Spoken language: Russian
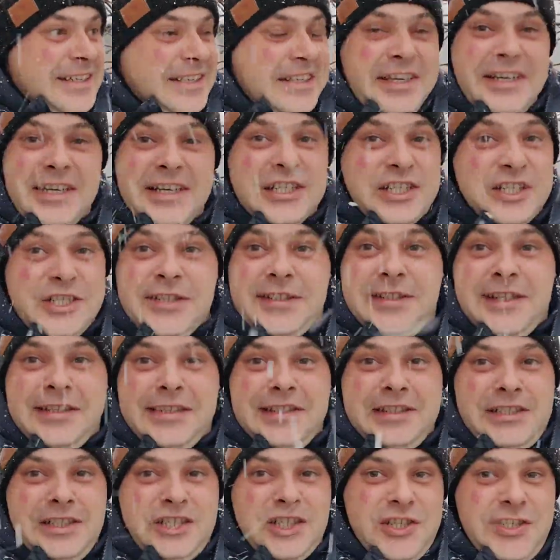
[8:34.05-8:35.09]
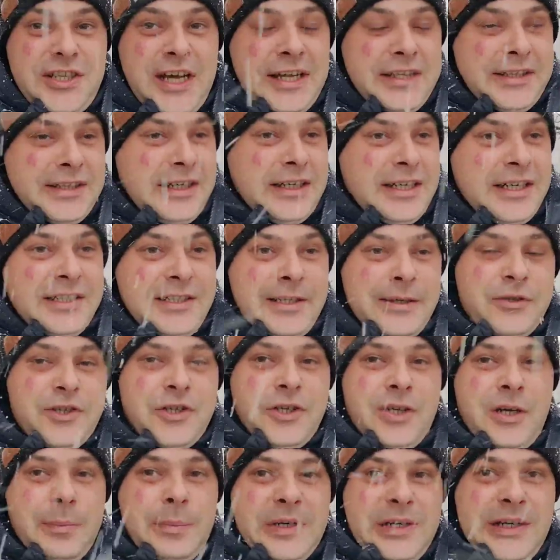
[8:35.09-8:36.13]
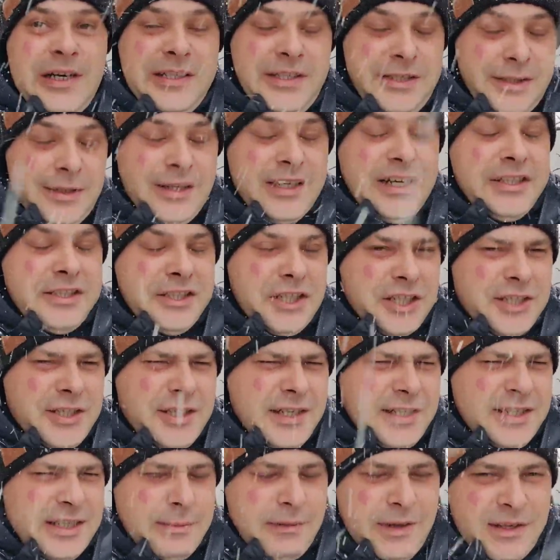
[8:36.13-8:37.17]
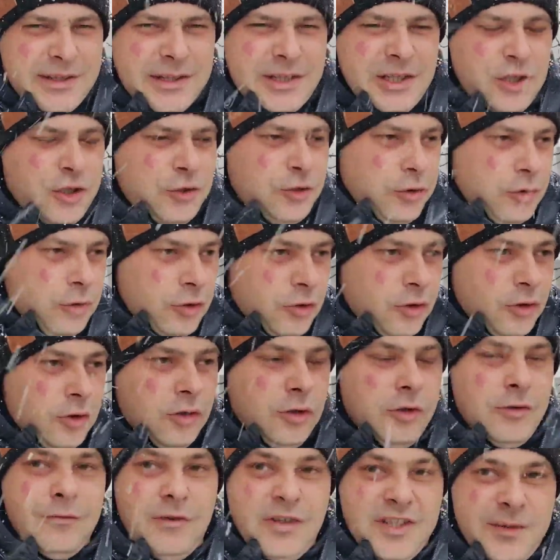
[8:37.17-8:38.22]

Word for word: Неожиданно, нежданно. Хотя вчера приходила, конечно, смс что,